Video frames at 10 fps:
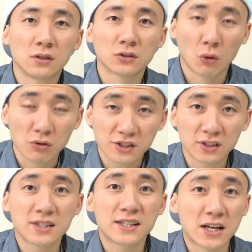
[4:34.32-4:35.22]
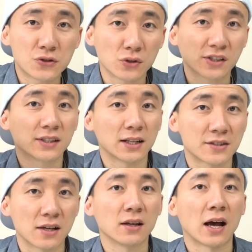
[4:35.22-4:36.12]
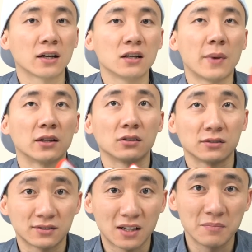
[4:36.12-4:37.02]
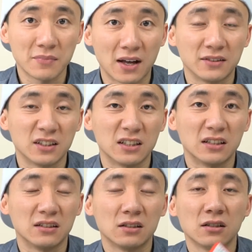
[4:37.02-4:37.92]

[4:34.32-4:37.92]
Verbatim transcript: 同时呢，也许剩下的钱还可以买到三盘碟。